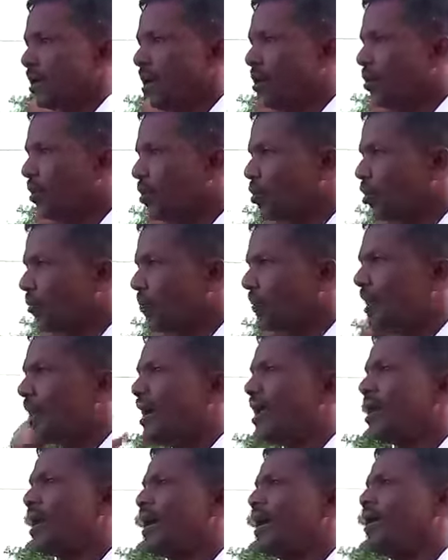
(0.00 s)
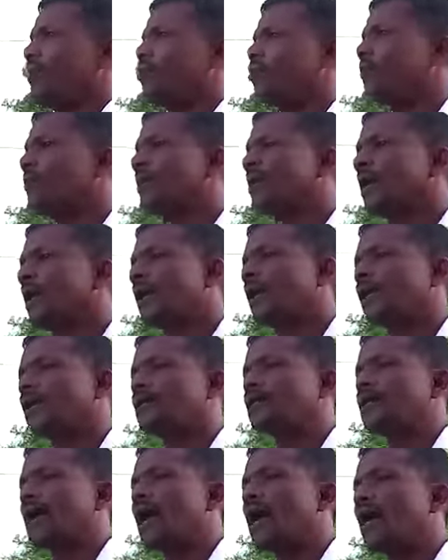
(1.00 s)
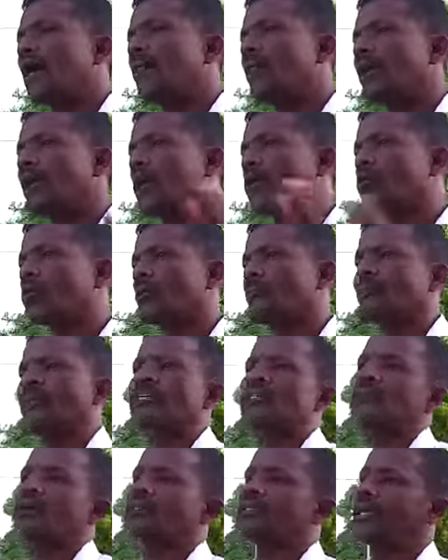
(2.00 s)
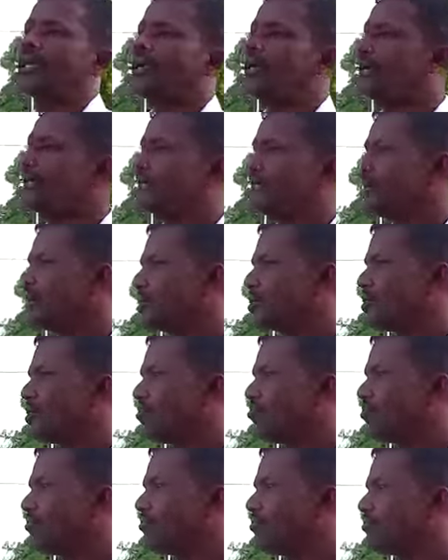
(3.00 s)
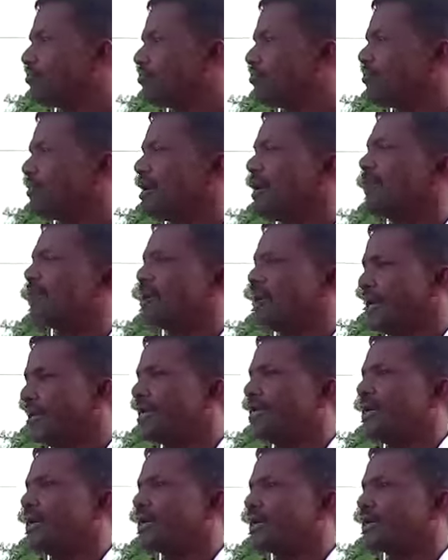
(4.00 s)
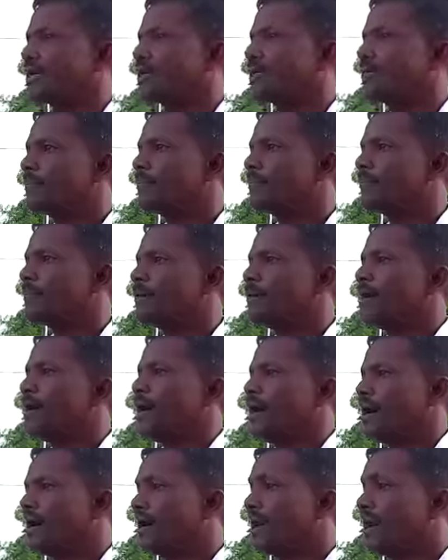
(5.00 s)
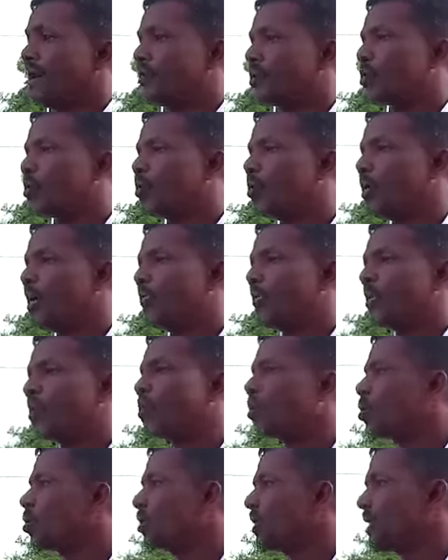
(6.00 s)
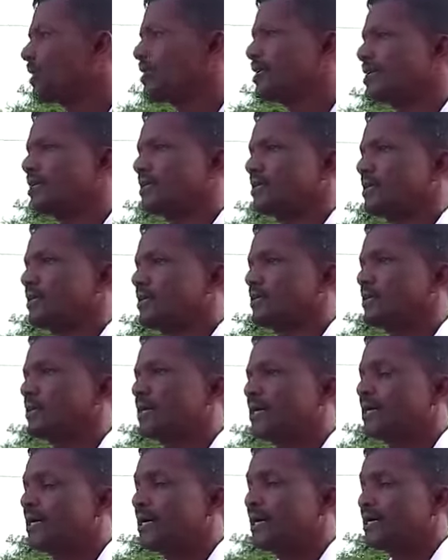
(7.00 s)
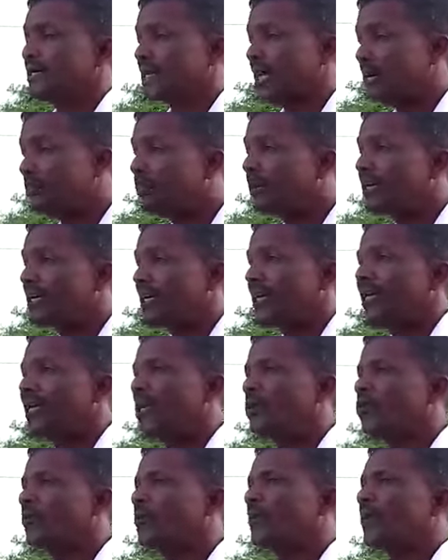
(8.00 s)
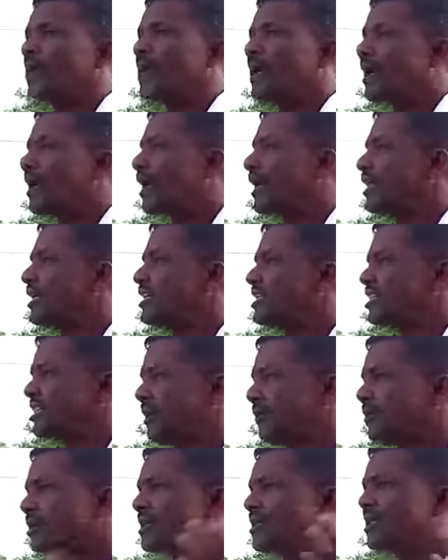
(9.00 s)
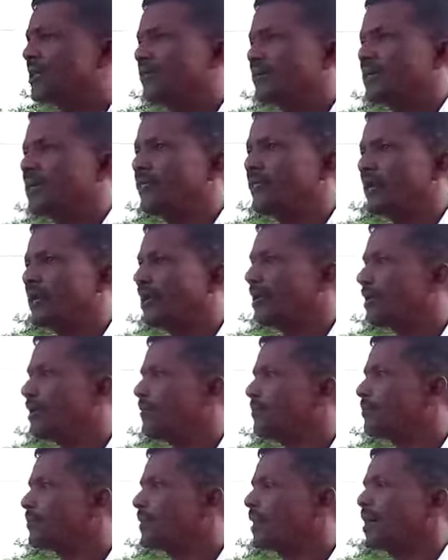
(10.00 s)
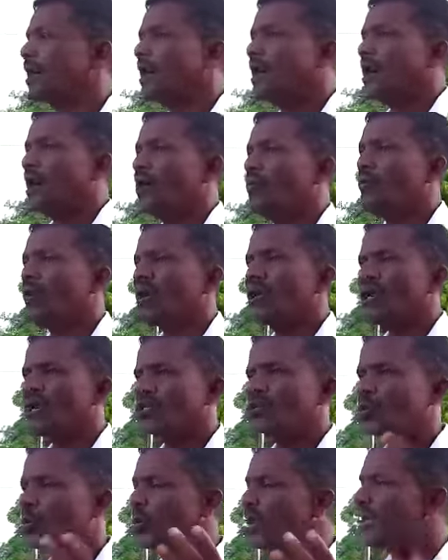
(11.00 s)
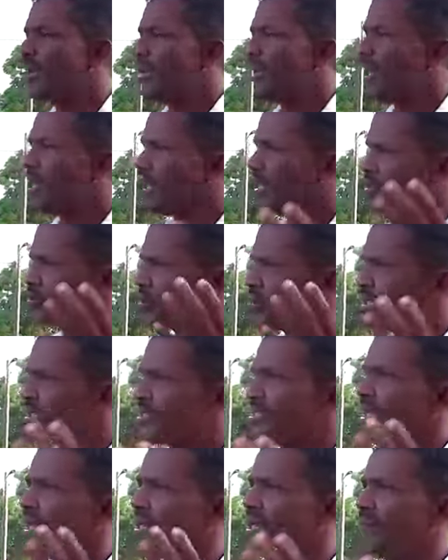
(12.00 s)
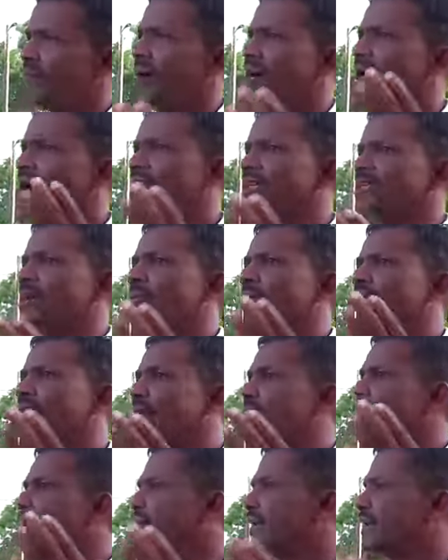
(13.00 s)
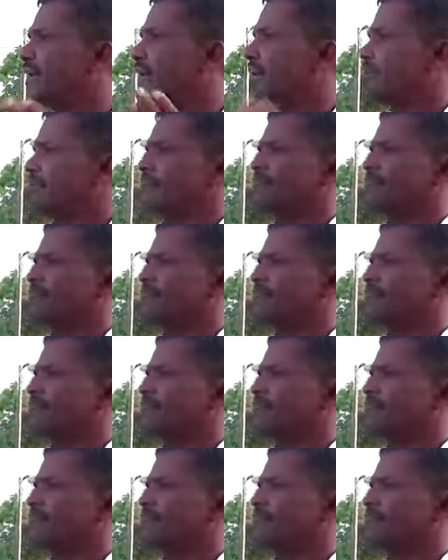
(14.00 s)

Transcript: கௌரவ உறுப்பினராக உறுப்பினராக இருந்த கமக்கேயுடன் பேச்சுவார்த்தையை நடத்தியிருந்தோம் அவர் இணங்கினார் ஆனால் அவர் அவர்களோடு இணைந்து செயற்பட்ட ஏனைய உறுப்பினர்கள் அதற்கு சம்மதம் தெரிவிக்கவில்லை அவ்வாறான சூழலில் நாங்கள் தொடர்ச்சியாக மாகாண சபையில் இருக்கின்ற